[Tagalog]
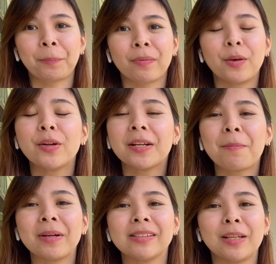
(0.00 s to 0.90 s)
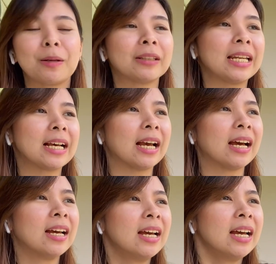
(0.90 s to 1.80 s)
Yun ang napansin ko talaga
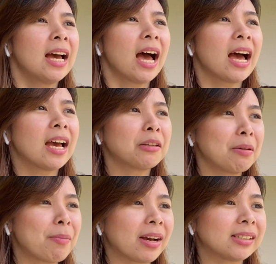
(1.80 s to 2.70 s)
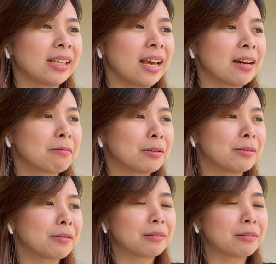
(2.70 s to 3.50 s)
uh, yung iba kasi ang